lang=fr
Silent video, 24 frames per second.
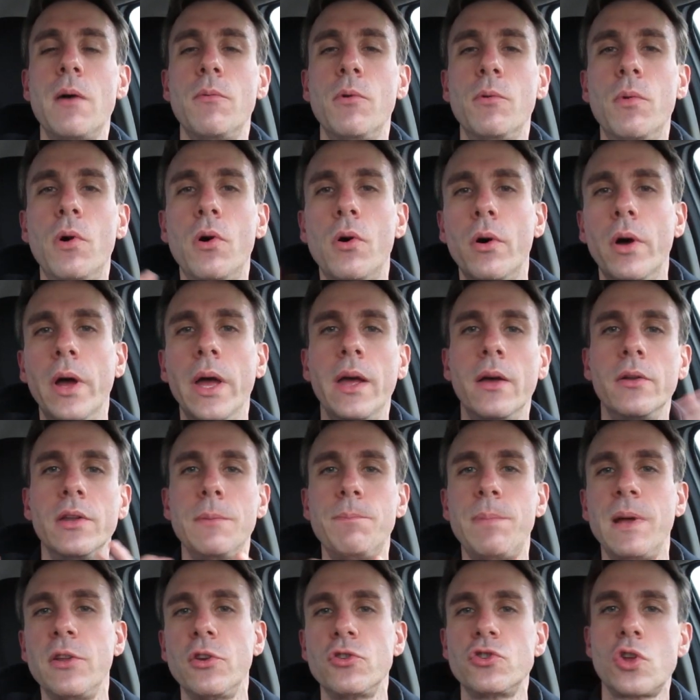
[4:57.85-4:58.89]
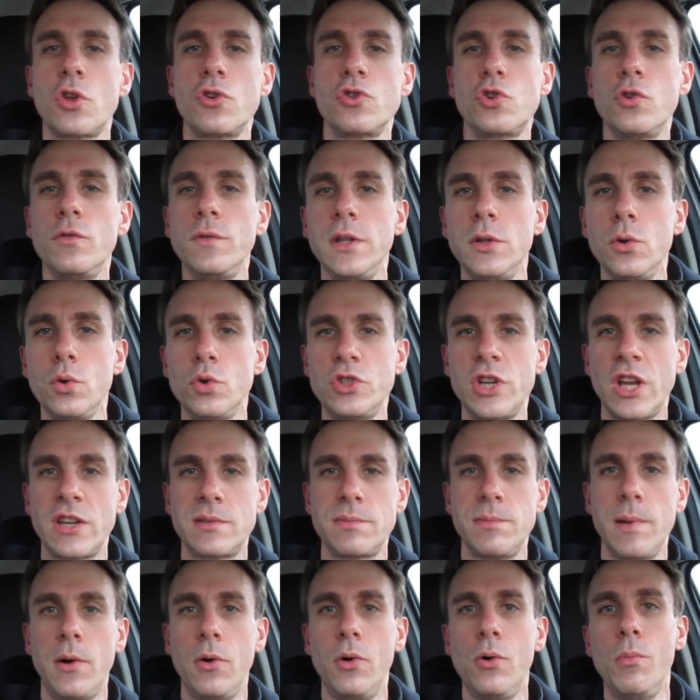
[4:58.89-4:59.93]
un moment, on n'est pas dans un jeu vidéo de Jack
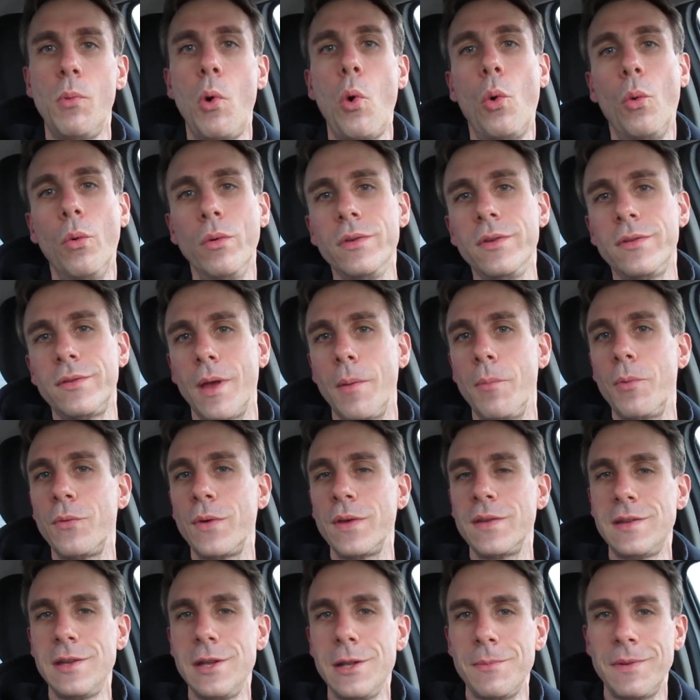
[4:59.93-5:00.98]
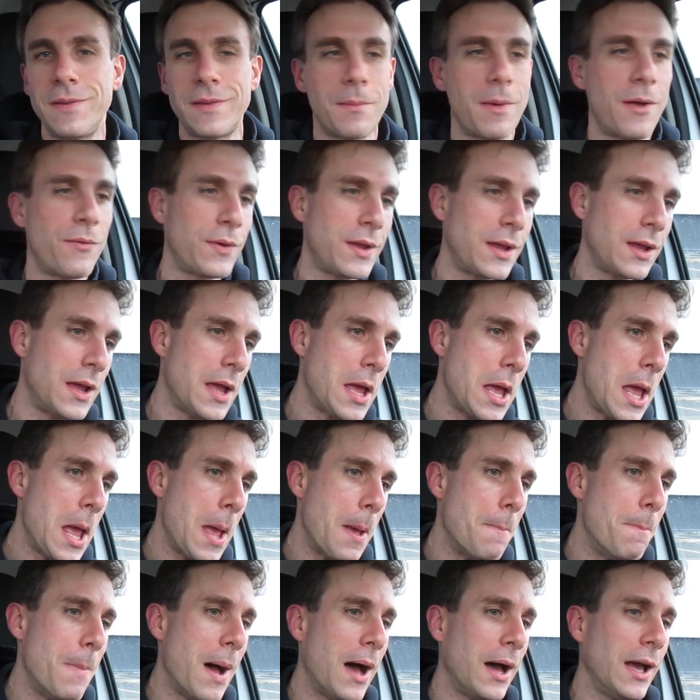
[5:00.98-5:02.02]
Sparrow. Bon, oui, c'est un peu facile, mais ça m'a fait
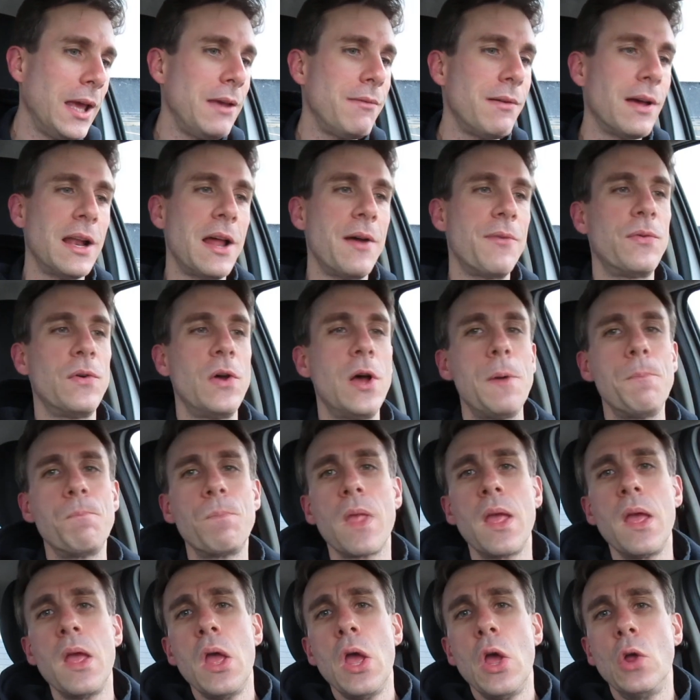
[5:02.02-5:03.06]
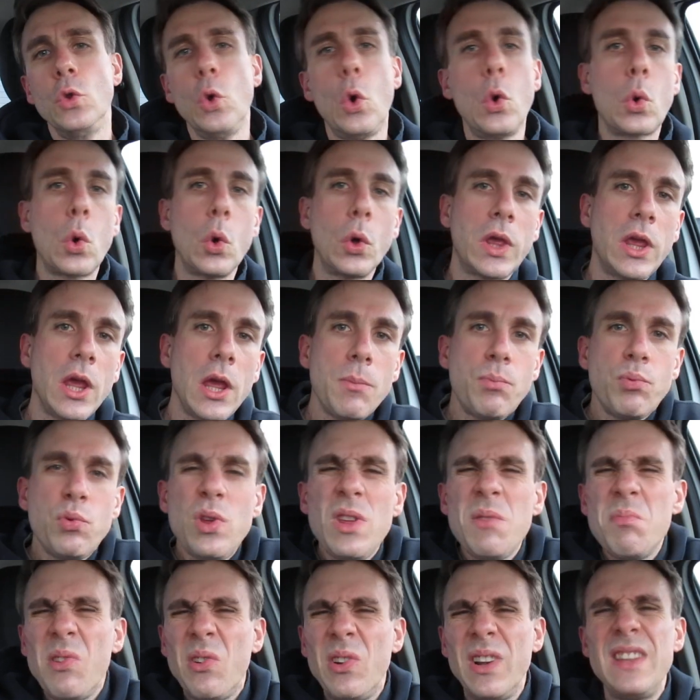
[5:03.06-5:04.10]
marrer vers la fin. Donc, ok,
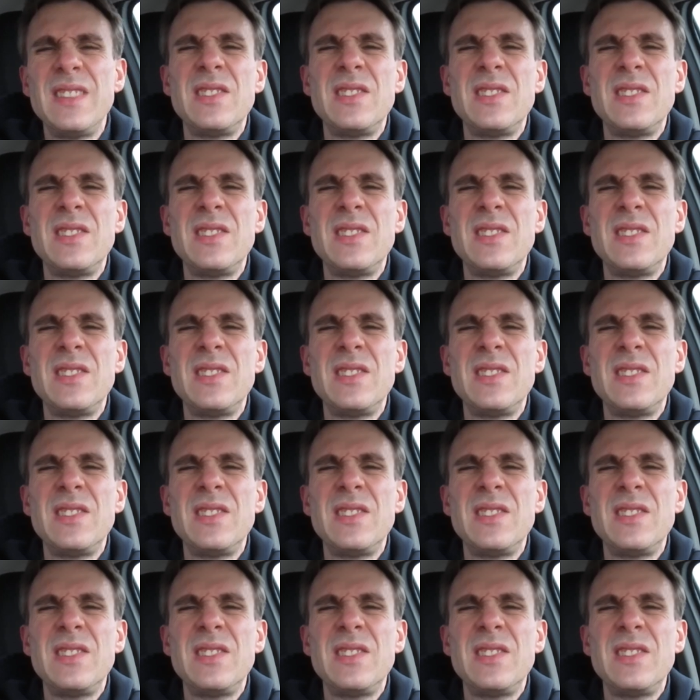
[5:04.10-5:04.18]
puis bon,